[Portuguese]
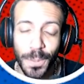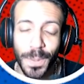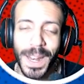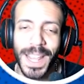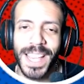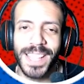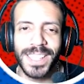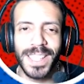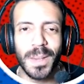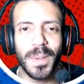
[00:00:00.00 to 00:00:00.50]
para
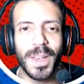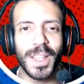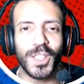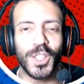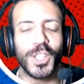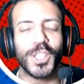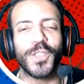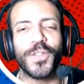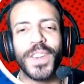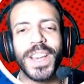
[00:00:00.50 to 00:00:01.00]
receber as
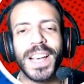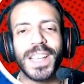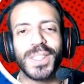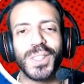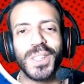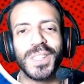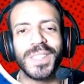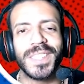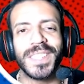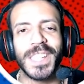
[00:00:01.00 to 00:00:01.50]

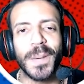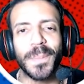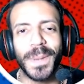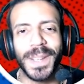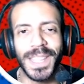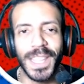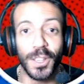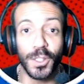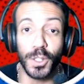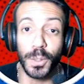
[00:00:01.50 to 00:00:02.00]
notificações e não
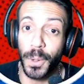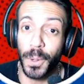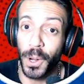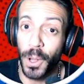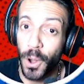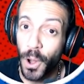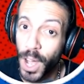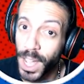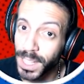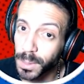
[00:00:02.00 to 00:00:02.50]
perder os
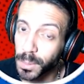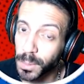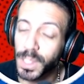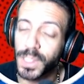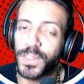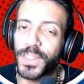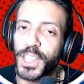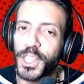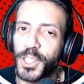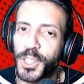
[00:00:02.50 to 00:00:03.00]

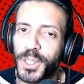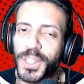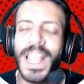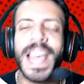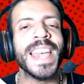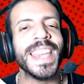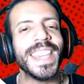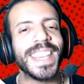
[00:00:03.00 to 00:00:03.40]
próximos vídeos.